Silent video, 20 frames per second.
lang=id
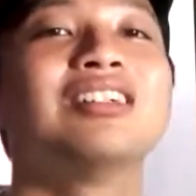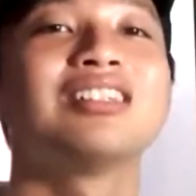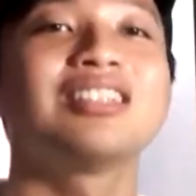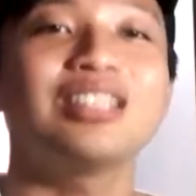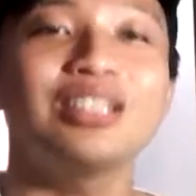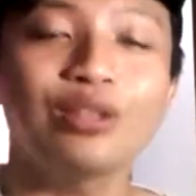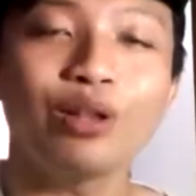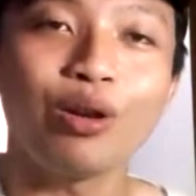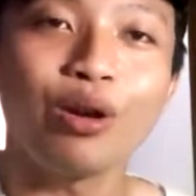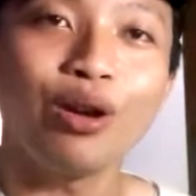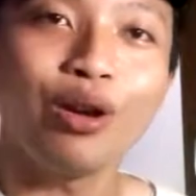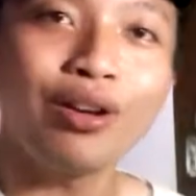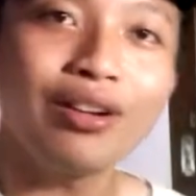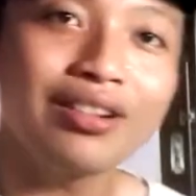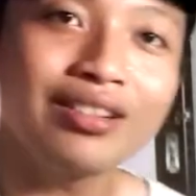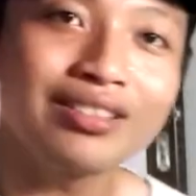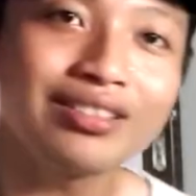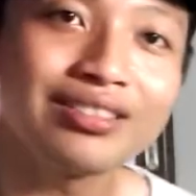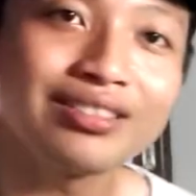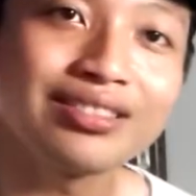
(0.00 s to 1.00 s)
jadi tolong
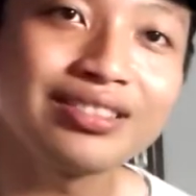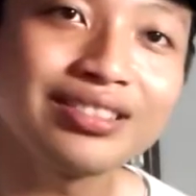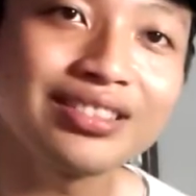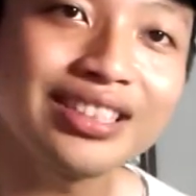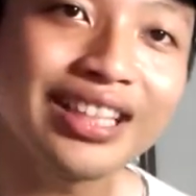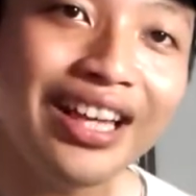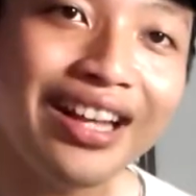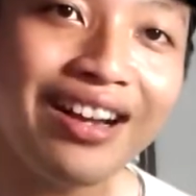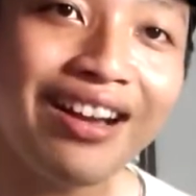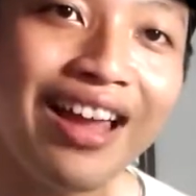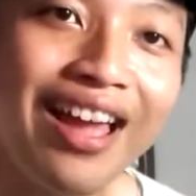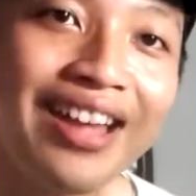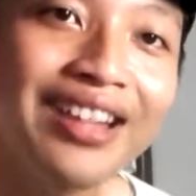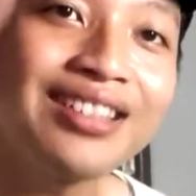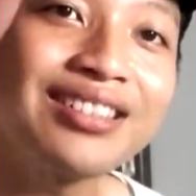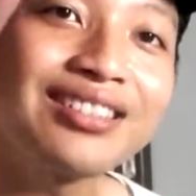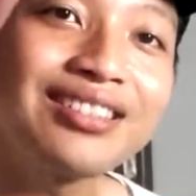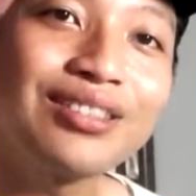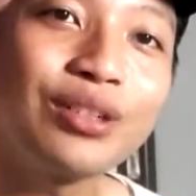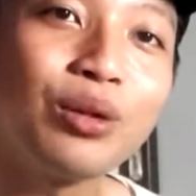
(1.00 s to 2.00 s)
share
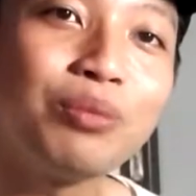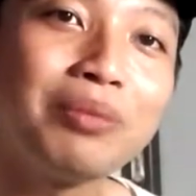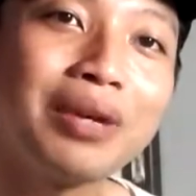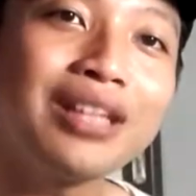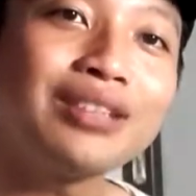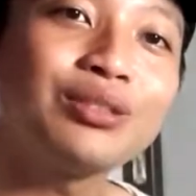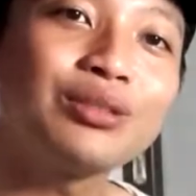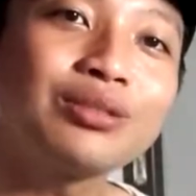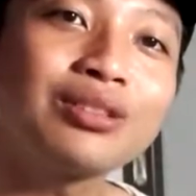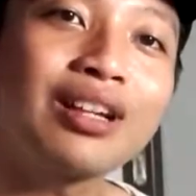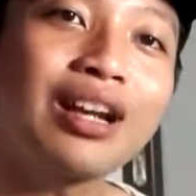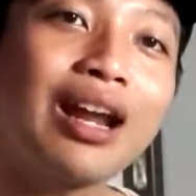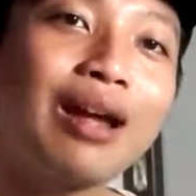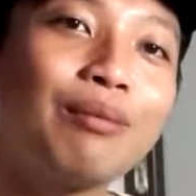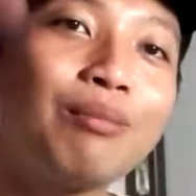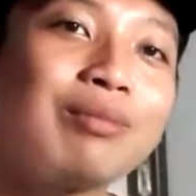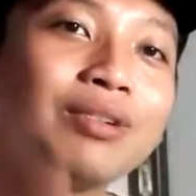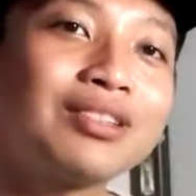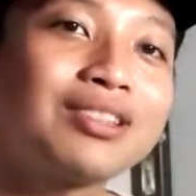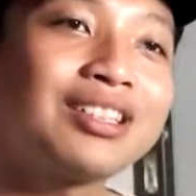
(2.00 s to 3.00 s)
like comment
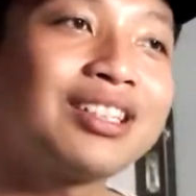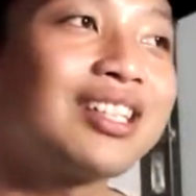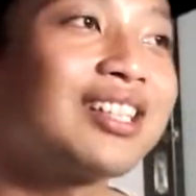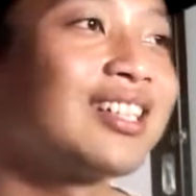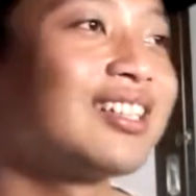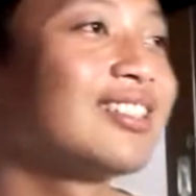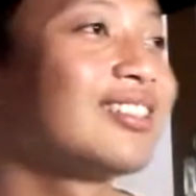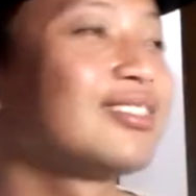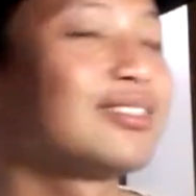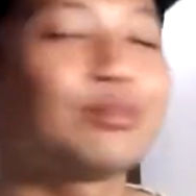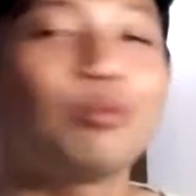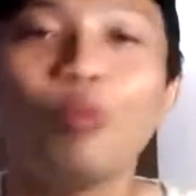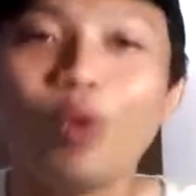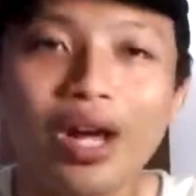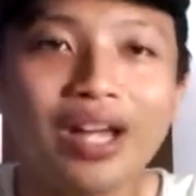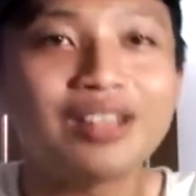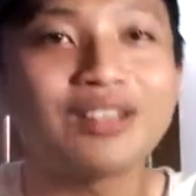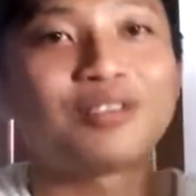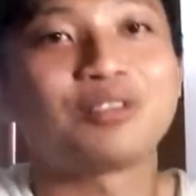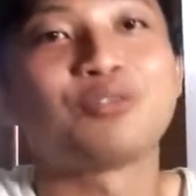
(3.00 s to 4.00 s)
subscribe oke okay?
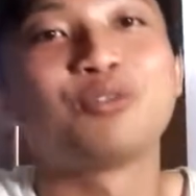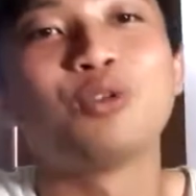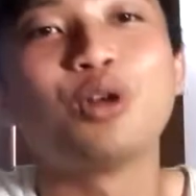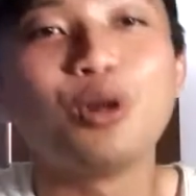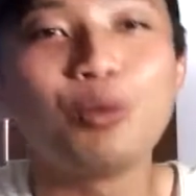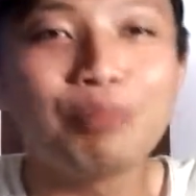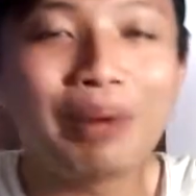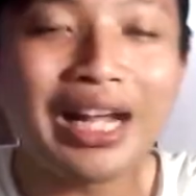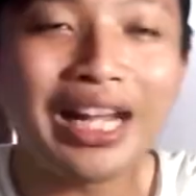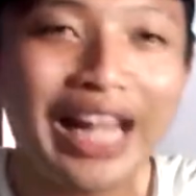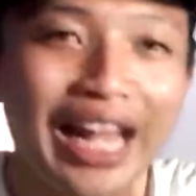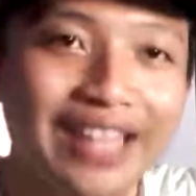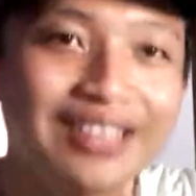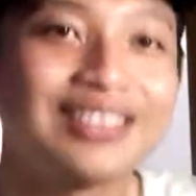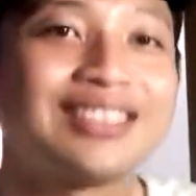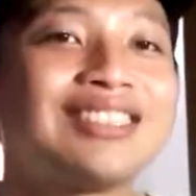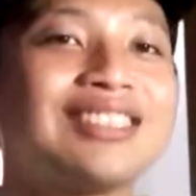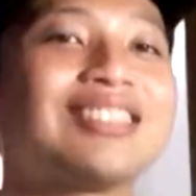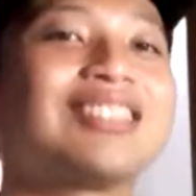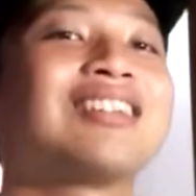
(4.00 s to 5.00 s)
semua tuh full
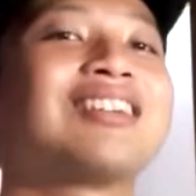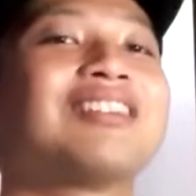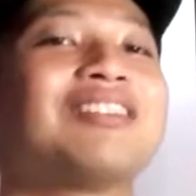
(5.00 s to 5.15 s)
package